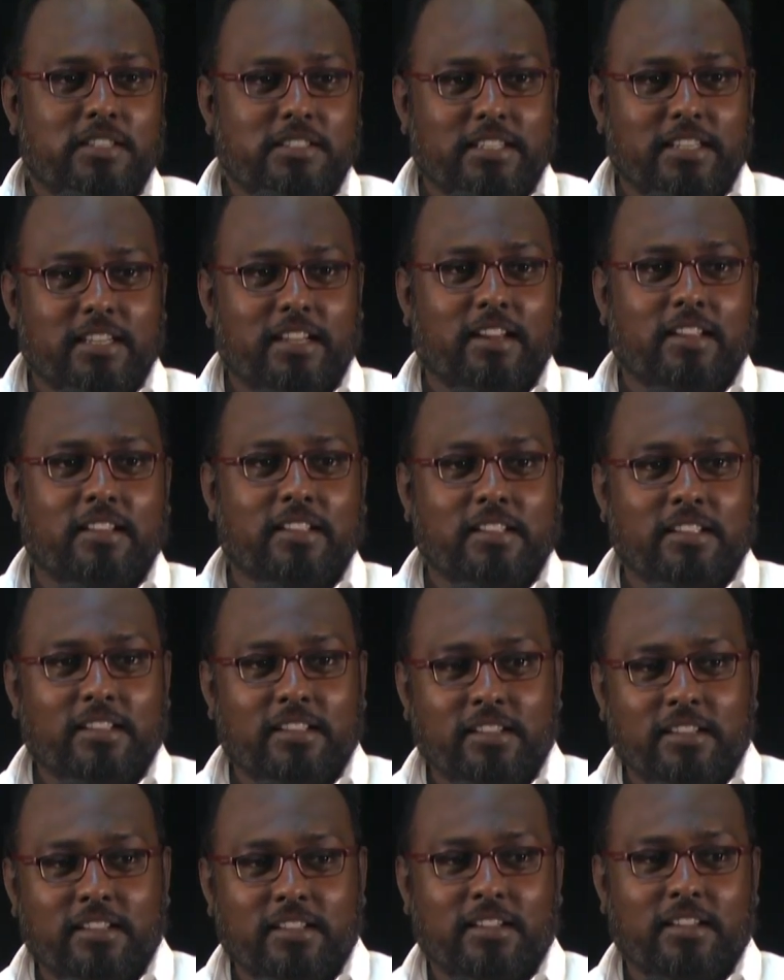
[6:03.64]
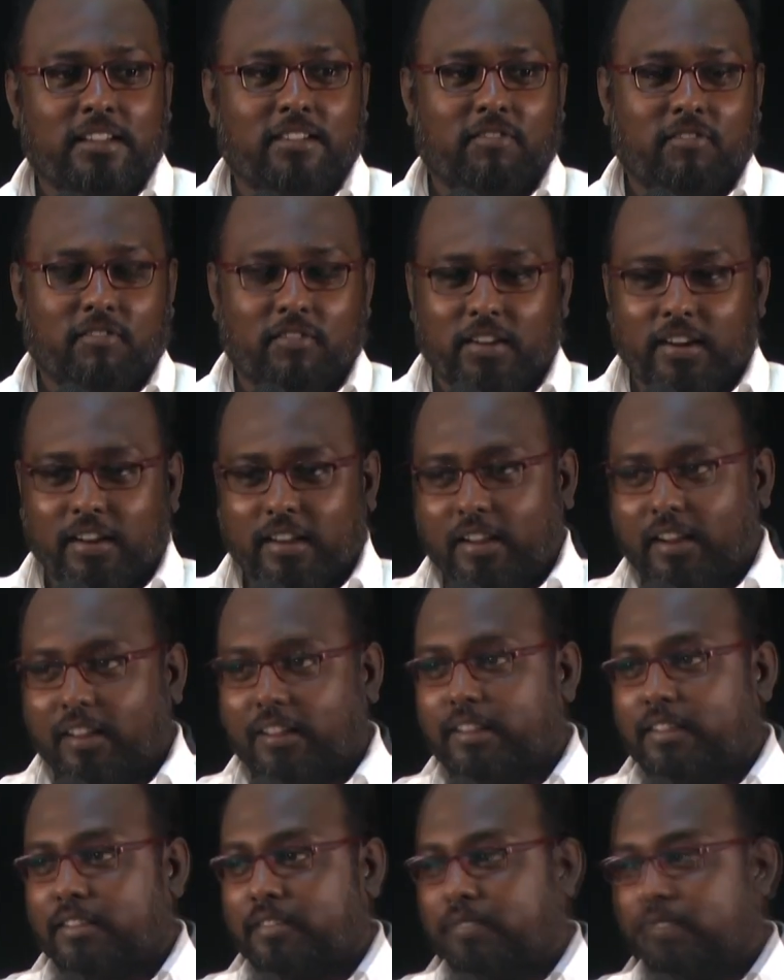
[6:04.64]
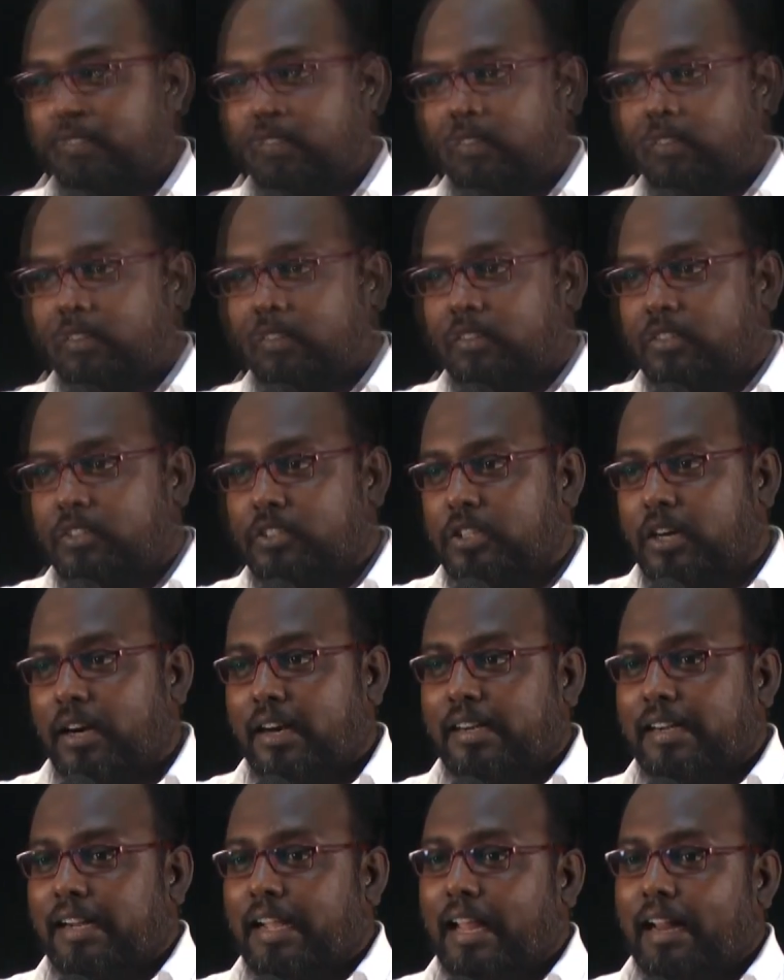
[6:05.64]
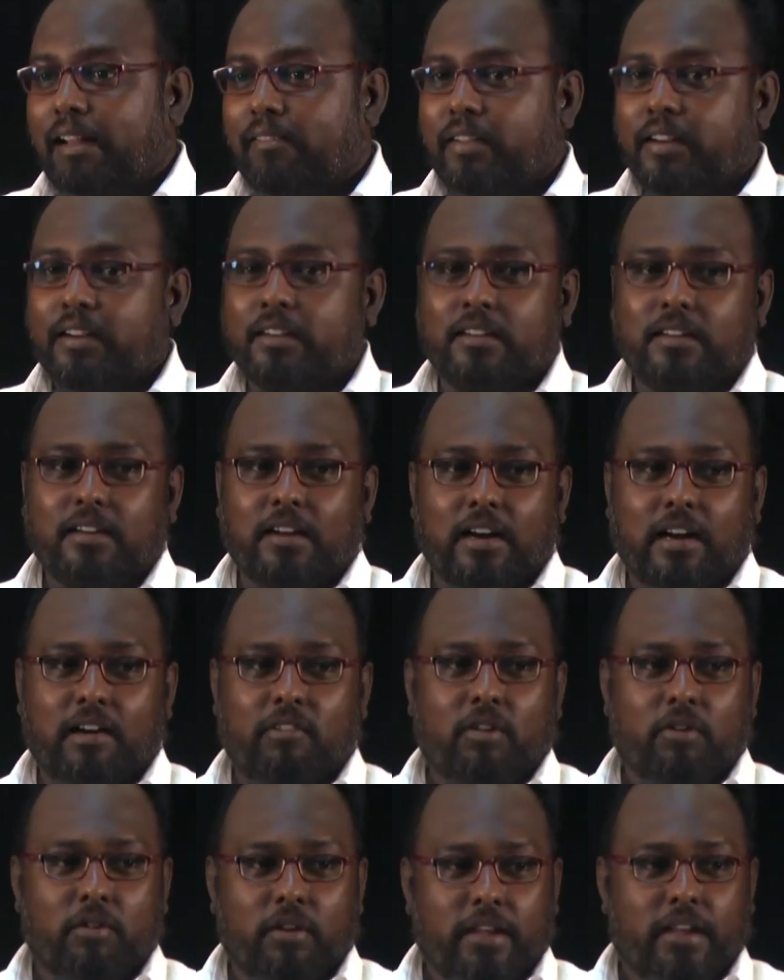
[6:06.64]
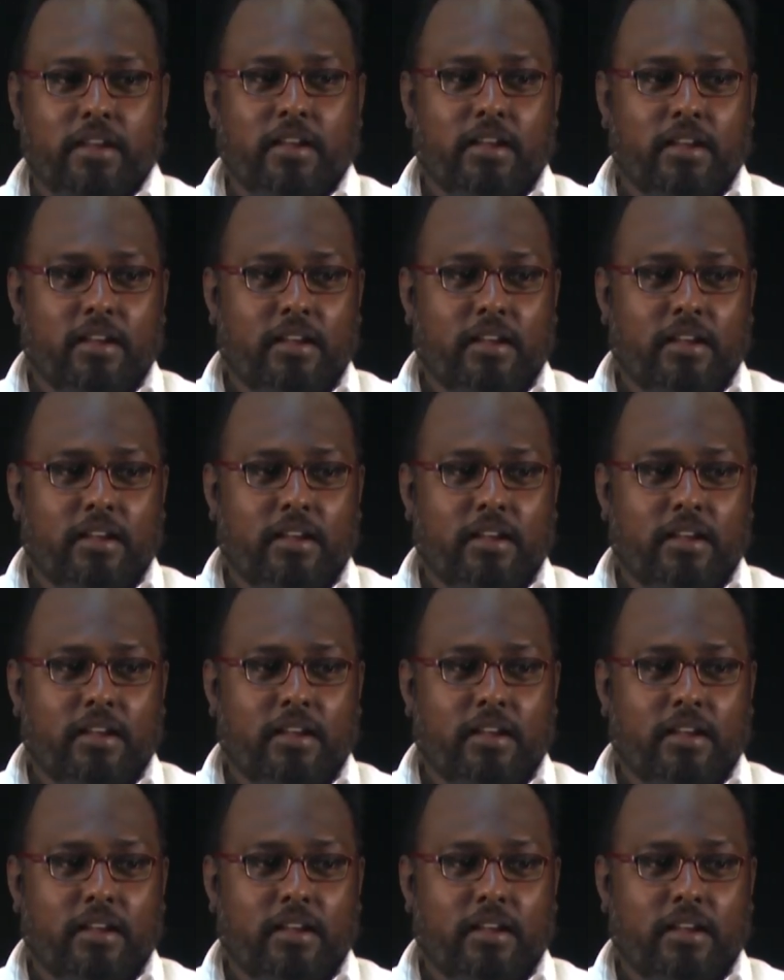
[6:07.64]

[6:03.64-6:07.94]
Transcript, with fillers: என்ன செய்கிறது வருகிறது ஜான் கால்வின் அவருடைய